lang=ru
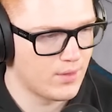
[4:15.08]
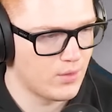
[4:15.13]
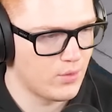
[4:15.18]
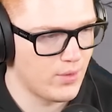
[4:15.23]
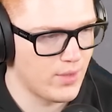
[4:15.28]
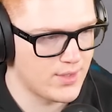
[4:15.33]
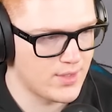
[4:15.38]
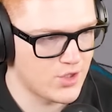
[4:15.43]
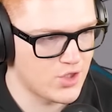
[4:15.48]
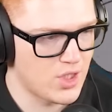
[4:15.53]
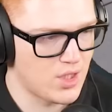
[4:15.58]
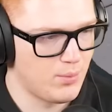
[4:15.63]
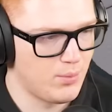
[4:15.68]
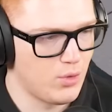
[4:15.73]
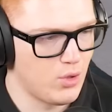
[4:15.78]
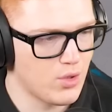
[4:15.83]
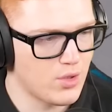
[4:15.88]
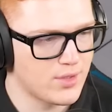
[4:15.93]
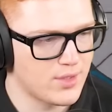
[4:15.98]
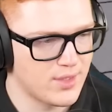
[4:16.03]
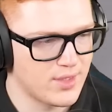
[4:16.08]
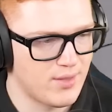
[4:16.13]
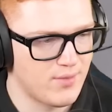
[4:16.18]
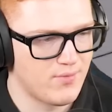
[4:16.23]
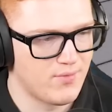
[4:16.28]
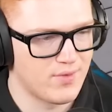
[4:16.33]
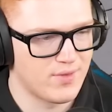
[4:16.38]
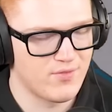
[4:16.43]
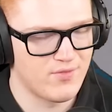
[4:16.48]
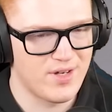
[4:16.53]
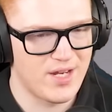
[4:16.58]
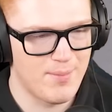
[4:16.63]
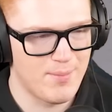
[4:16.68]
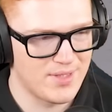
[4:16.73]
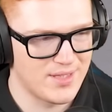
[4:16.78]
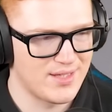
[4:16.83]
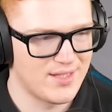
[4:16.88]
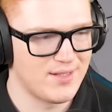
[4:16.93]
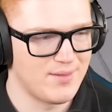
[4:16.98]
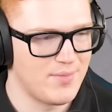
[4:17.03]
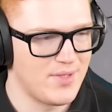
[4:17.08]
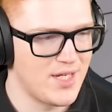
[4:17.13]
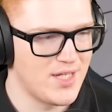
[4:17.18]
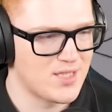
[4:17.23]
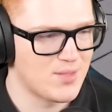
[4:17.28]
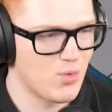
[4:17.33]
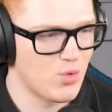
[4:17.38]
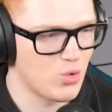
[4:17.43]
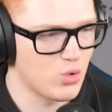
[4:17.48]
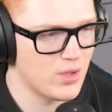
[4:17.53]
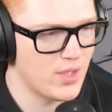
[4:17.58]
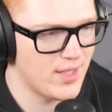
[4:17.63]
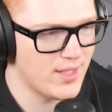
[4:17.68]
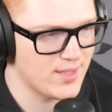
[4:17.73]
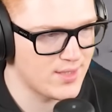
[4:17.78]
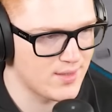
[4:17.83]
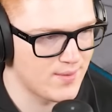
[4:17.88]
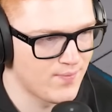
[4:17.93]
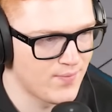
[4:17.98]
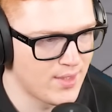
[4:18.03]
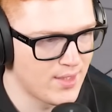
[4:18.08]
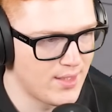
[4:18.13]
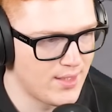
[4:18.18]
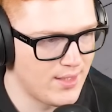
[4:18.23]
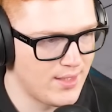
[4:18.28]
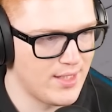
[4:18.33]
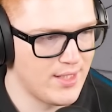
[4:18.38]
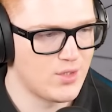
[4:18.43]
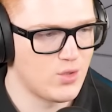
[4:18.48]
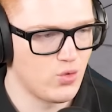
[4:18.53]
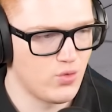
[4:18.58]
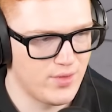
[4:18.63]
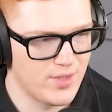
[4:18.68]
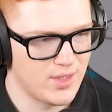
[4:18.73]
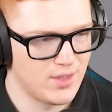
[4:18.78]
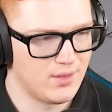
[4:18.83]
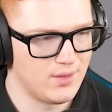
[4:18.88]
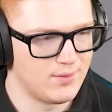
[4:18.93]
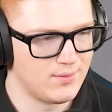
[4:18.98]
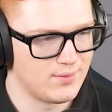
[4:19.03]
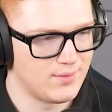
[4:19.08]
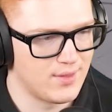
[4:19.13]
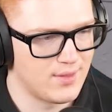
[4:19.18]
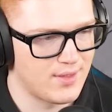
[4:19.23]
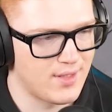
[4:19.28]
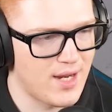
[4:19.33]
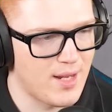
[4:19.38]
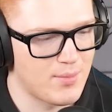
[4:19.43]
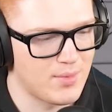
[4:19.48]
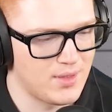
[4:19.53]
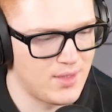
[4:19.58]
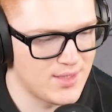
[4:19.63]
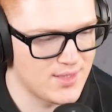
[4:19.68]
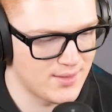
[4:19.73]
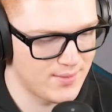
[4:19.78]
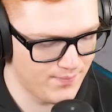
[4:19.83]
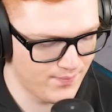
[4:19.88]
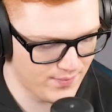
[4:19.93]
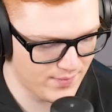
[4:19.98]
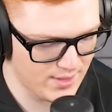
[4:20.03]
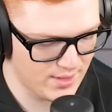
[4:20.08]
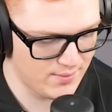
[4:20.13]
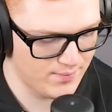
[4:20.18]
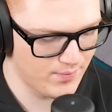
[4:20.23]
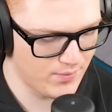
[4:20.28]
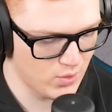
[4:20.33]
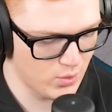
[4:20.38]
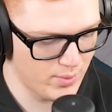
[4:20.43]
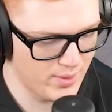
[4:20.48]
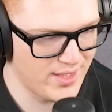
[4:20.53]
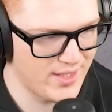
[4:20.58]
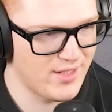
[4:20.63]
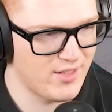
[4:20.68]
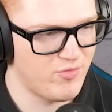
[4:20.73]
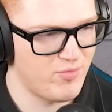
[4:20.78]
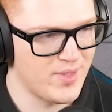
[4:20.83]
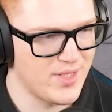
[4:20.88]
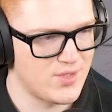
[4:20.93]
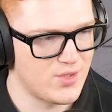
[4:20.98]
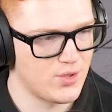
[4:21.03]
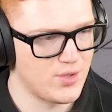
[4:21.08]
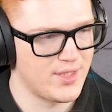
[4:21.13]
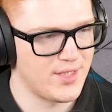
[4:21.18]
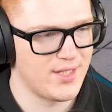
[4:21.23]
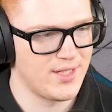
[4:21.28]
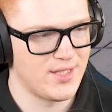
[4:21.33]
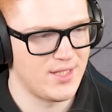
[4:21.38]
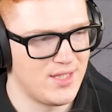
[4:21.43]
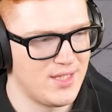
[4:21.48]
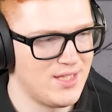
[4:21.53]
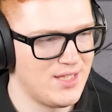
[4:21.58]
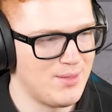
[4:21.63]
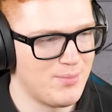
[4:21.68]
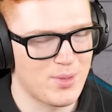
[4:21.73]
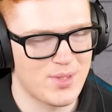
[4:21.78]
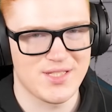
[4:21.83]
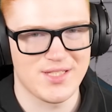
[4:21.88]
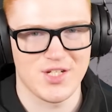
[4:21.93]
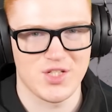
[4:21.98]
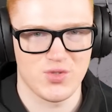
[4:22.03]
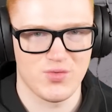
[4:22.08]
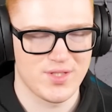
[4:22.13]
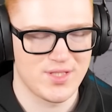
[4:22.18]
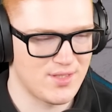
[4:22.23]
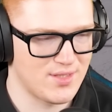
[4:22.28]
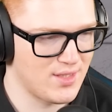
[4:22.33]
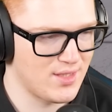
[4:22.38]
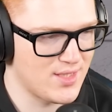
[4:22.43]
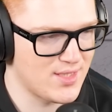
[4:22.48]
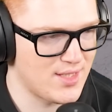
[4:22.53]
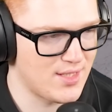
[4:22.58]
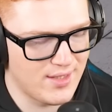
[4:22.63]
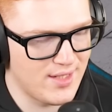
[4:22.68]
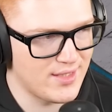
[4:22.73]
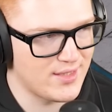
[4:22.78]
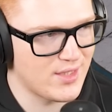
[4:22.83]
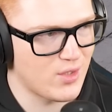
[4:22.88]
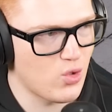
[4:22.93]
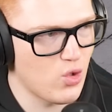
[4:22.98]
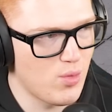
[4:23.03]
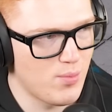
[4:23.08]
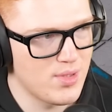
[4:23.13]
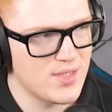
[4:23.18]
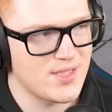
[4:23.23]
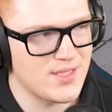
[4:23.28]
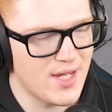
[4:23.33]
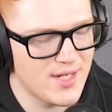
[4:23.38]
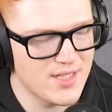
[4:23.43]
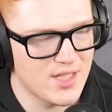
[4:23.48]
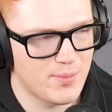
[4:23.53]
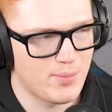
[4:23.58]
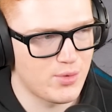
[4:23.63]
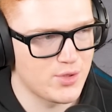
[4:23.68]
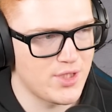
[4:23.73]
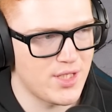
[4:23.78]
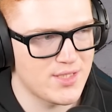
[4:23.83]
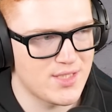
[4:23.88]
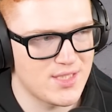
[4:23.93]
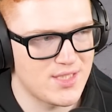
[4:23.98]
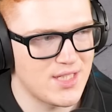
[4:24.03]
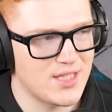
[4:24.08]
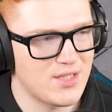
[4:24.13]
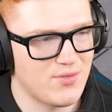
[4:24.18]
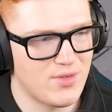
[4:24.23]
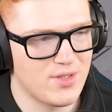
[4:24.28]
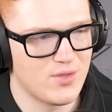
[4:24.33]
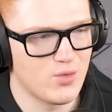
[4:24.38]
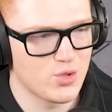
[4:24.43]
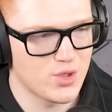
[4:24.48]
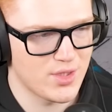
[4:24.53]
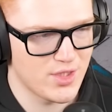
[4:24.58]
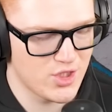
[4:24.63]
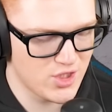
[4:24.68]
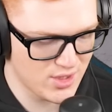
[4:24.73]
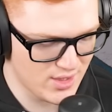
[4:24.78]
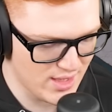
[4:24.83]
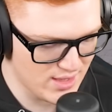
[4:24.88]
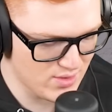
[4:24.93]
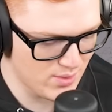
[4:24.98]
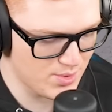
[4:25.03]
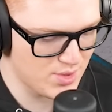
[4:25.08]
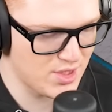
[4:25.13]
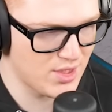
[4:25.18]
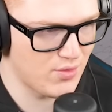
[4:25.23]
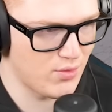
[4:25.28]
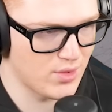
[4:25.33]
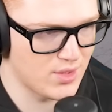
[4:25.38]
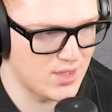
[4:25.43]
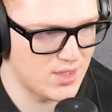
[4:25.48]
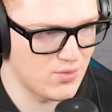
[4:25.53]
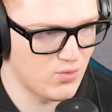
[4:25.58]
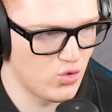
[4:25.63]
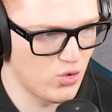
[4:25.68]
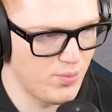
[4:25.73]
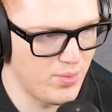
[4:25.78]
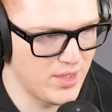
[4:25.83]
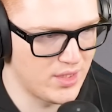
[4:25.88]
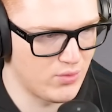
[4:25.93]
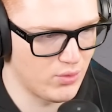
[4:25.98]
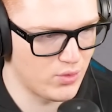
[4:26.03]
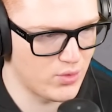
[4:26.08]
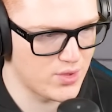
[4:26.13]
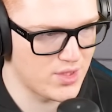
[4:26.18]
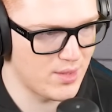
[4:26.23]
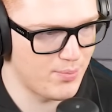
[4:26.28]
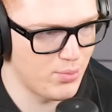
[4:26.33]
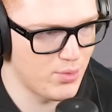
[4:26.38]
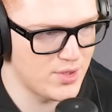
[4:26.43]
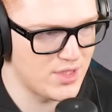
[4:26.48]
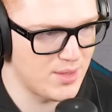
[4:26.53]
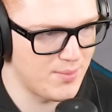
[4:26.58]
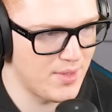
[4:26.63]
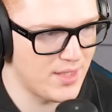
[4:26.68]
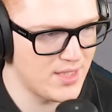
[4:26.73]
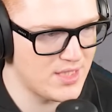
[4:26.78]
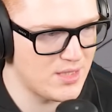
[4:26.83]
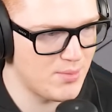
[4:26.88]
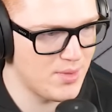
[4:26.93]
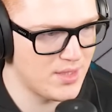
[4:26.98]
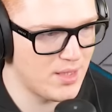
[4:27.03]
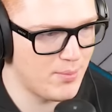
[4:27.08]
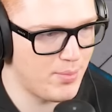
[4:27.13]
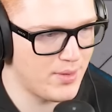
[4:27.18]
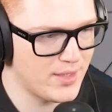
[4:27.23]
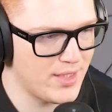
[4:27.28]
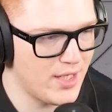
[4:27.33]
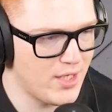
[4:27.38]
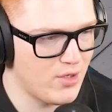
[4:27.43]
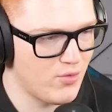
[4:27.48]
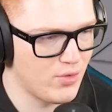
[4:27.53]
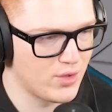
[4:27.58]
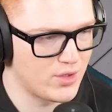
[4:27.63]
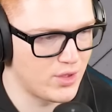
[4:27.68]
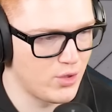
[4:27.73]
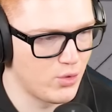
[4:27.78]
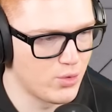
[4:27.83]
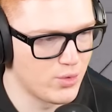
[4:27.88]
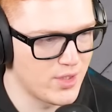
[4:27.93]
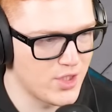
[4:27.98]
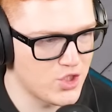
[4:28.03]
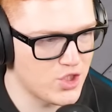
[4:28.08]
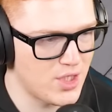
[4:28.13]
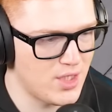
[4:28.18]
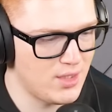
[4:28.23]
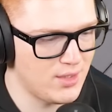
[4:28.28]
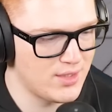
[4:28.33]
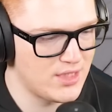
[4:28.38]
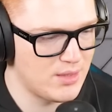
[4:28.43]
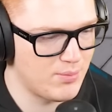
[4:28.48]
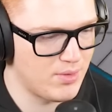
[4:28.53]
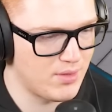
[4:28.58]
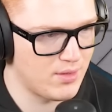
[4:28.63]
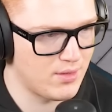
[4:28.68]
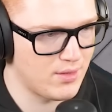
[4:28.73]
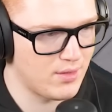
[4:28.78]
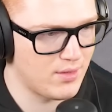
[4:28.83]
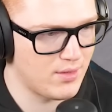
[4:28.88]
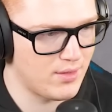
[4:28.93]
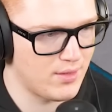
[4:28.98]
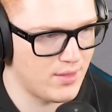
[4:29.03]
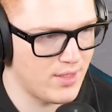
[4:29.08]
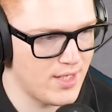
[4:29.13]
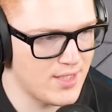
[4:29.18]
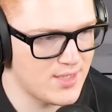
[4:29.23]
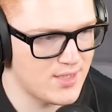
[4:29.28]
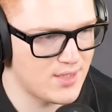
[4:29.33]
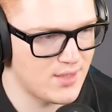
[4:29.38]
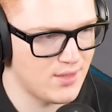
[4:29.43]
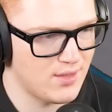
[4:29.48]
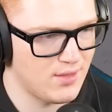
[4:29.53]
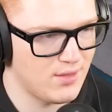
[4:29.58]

но я зажал блок, то там временно меня не смог ударить. Я это увидел э, краем глаза, да. У меня FPS все-таки не просаживается на глазах. Это комбо-стартер, получается, с этого нужно начинать вообще вот свою битву. То есть, допустим, я на тебя нападаю, вот Q нажал, типа, раз,